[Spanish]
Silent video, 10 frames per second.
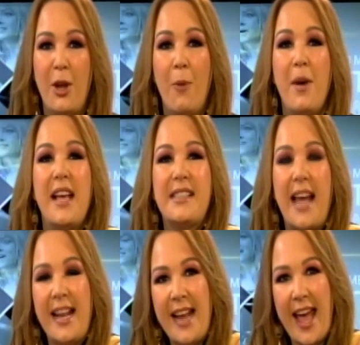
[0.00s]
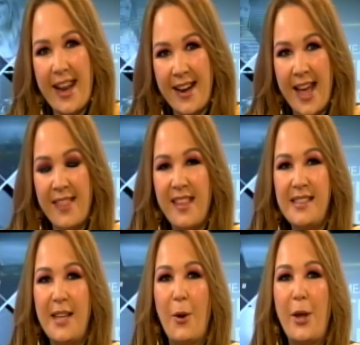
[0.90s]
nombre es Karina
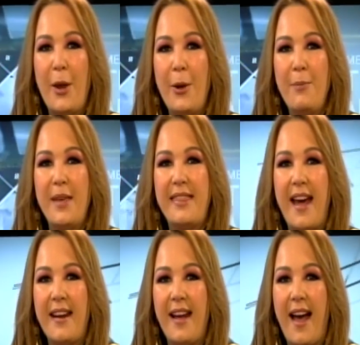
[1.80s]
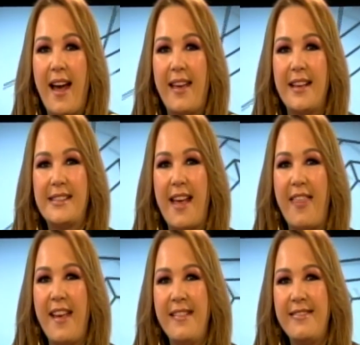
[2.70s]
Hernández y lo quiero invitar a que se
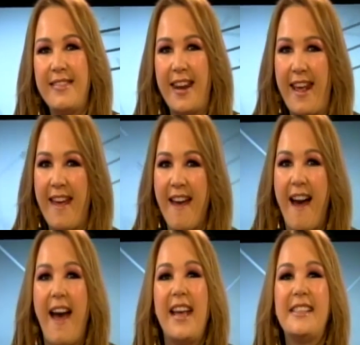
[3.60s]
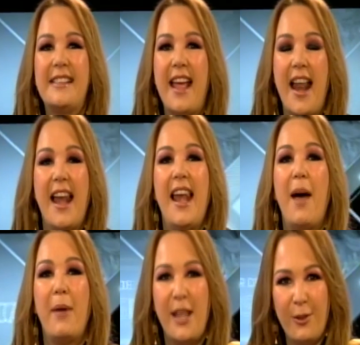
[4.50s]
adentre a este
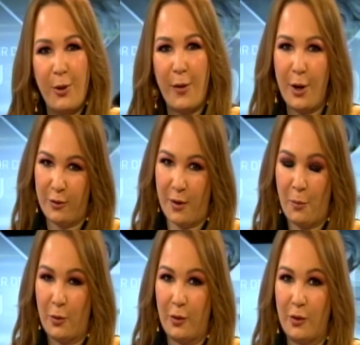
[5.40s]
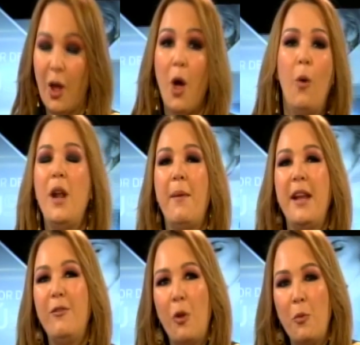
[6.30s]
laberinto de los famosos. Un
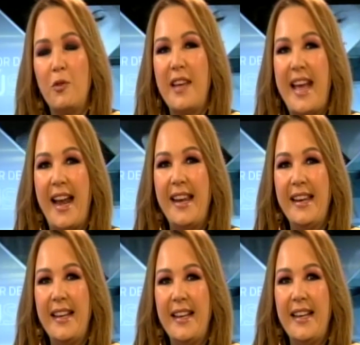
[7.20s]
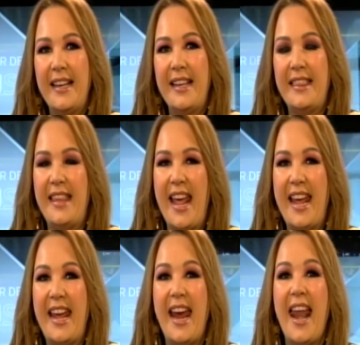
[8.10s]
laberinto musical
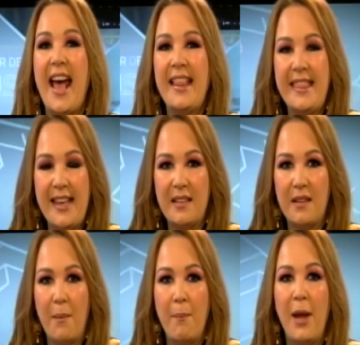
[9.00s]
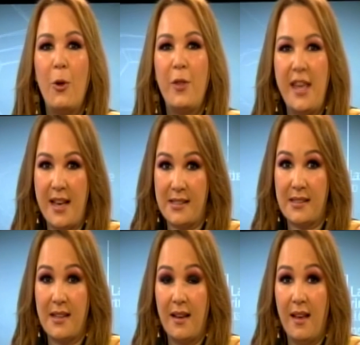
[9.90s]
de grandes
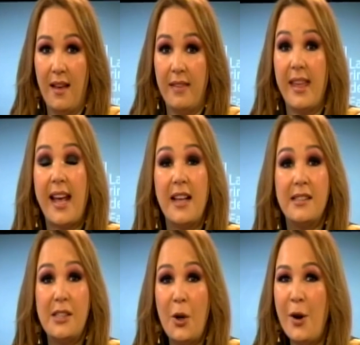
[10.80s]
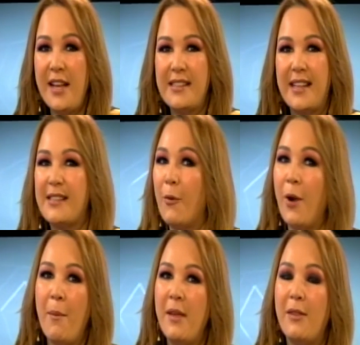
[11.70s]
melodías, de canciones que
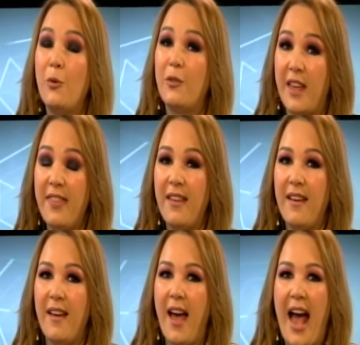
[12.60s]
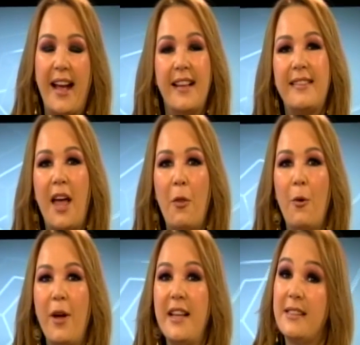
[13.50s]
seguramente usted ha
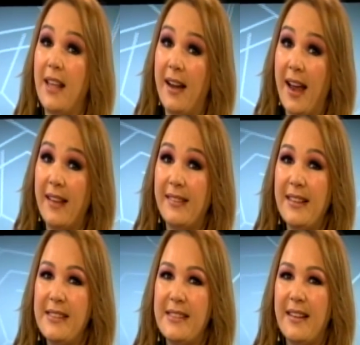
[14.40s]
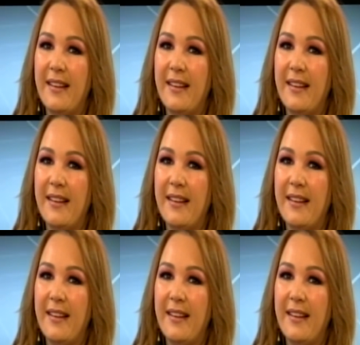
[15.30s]
cantado en serenatas,